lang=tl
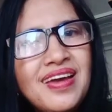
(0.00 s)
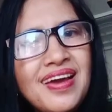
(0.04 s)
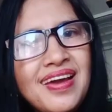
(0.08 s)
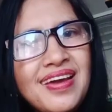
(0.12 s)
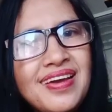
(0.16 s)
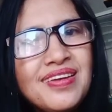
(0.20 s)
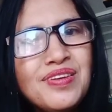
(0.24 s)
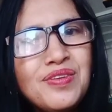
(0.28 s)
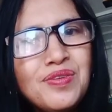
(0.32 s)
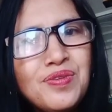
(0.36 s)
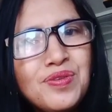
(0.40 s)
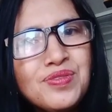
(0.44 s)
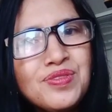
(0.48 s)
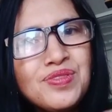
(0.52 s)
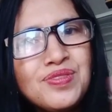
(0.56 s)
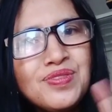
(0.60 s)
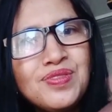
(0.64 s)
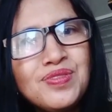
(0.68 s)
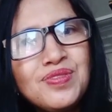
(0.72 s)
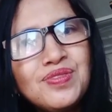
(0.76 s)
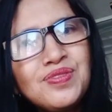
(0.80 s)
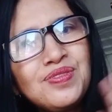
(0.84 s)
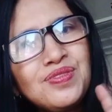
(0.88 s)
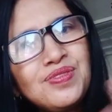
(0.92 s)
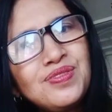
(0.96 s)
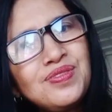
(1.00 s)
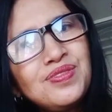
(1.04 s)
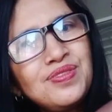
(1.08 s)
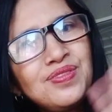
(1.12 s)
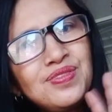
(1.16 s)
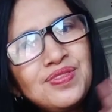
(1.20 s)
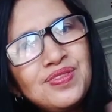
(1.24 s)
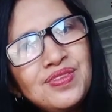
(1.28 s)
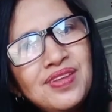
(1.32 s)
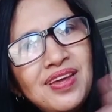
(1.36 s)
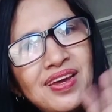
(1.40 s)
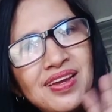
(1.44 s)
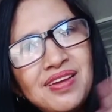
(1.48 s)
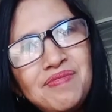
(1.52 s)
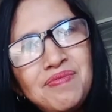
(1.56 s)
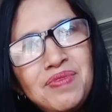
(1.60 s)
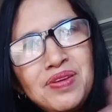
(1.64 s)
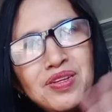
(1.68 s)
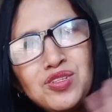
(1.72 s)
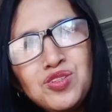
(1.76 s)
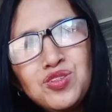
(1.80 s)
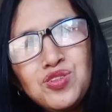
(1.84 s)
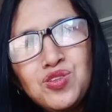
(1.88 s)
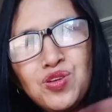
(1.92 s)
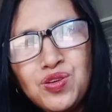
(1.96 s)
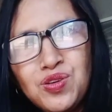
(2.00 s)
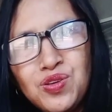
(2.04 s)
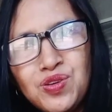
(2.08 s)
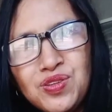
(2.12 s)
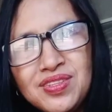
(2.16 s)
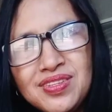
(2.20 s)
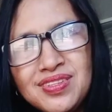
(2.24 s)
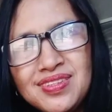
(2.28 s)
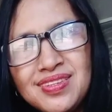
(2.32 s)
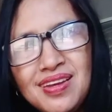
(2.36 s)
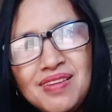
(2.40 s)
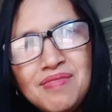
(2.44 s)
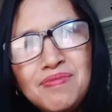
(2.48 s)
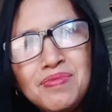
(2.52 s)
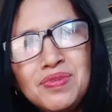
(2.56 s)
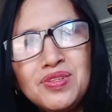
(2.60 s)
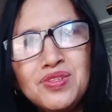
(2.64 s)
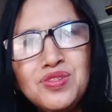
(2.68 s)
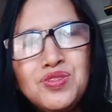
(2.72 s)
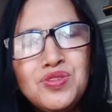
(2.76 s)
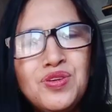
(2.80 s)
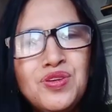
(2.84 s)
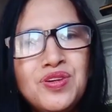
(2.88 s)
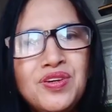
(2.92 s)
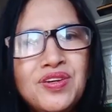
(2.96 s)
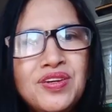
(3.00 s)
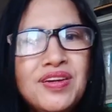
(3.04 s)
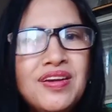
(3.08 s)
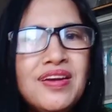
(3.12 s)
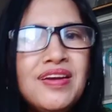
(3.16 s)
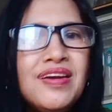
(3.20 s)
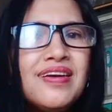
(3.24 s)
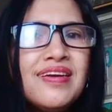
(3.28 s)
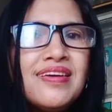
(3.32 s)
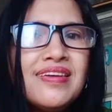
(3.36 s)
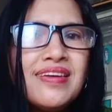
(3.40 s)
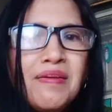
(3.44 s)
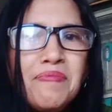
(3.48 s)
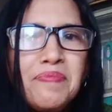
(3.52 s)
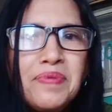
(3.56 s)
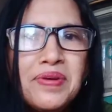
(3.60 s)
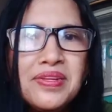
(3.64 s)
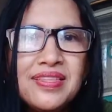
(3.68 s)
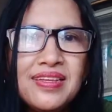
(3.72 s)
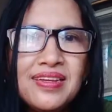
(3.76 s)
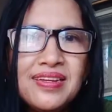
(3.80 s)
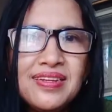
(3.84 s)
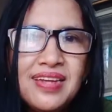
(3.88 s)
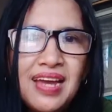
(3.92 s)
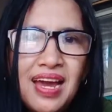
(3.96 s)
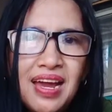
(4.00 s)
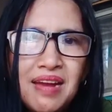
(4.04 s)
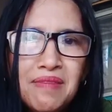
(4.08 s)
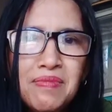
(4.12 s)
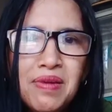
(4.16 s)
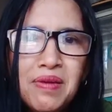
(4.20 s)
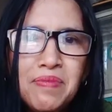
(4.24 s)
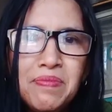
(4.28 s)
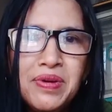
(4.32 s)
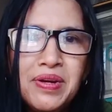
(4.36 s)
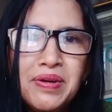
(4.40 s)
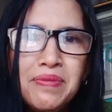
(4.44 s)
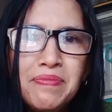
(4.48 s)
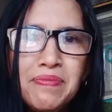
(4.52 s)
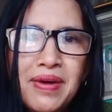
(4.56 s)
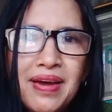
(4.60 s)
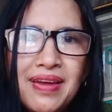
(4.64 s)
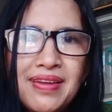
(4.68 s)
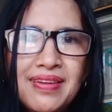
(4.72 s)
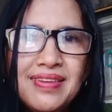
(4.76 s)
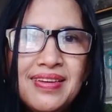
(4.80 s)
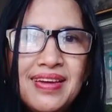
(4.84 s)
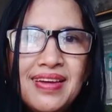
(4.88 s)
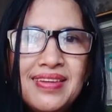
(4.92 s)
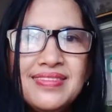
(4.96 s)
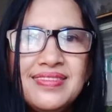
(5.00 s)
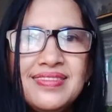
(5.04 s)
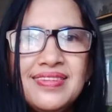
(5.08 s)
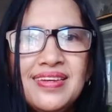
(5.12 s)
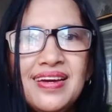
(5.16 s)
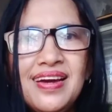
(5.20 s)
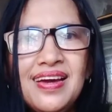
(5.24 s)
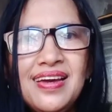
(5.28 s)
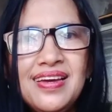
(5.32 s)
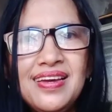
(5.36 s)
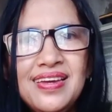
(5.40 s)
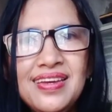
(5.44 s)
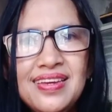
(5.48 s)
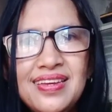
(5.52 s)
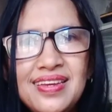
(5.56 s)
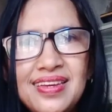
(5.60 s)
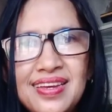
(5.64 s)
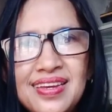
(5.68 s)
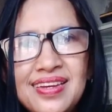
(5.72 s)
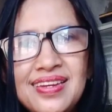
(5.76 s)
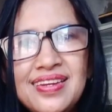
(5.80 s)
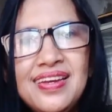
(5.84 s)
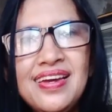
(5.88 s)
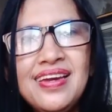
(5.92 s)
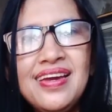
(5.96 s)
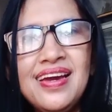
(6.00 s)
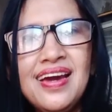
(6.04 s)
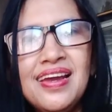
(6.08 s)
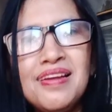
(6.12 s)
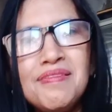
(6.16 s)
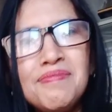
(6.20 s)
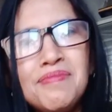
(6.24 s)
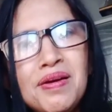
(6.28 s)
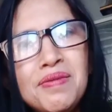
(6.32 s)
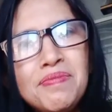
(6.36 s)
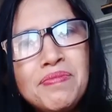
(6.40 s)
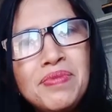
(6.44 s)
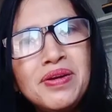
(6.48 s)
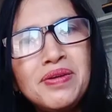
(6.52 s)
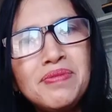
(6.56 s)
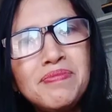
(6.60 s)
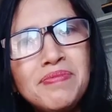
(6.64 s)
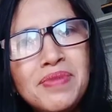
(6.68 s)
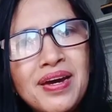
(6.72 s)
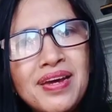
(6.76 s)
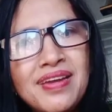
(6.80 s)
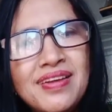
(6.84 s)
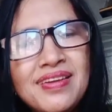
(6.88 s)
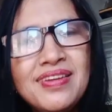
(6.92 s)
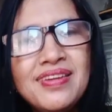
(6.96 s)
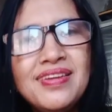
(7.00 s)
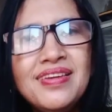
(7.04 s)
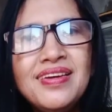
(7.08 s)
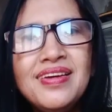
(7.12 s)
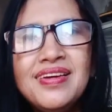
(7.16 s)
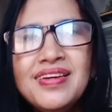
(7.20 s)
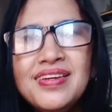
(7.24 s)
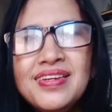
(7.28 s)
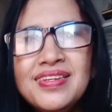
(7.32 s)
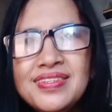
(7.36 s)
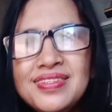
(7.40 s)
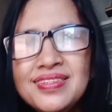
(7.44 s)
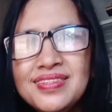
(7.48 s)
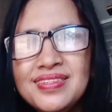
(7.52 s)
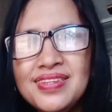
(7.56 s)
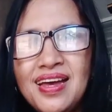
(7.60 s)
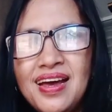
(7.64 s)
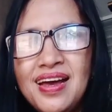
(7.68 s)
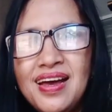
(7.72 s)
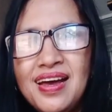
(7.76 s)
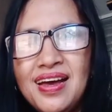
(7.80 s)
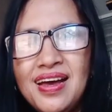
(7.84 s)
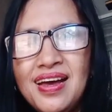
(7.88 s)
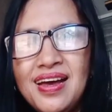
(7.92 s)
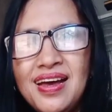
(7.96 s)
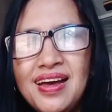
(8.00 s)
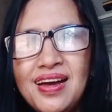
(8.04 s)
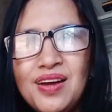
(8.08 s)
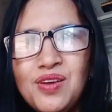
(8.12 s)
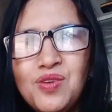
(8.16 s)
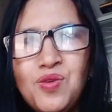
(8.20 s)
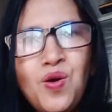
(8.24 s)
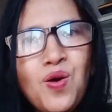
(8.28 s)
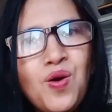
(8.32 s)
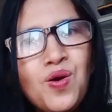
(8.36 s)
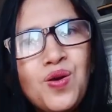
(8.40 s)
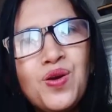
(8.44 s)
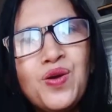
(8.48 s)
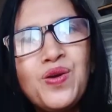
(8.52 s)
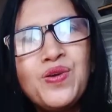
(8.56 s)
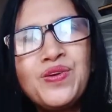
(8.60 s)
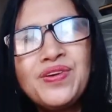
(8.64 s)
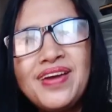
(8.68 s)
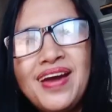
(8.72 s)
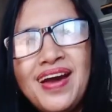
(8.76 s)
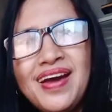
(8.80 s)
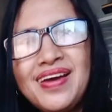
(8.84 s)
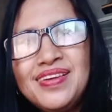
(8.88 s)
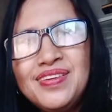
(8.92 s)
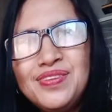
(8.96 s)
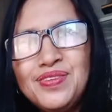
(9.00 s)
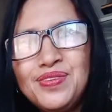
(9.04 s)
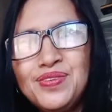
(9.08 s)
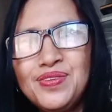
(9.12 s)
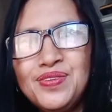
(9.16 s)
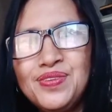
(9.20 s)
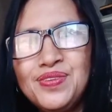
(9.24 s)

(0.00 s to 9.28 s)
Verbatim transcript: kay Roth Adventure, Roth's Adventure, kapatid ni Alma Berman at saka kay Inday Alma Berman sa Colorado,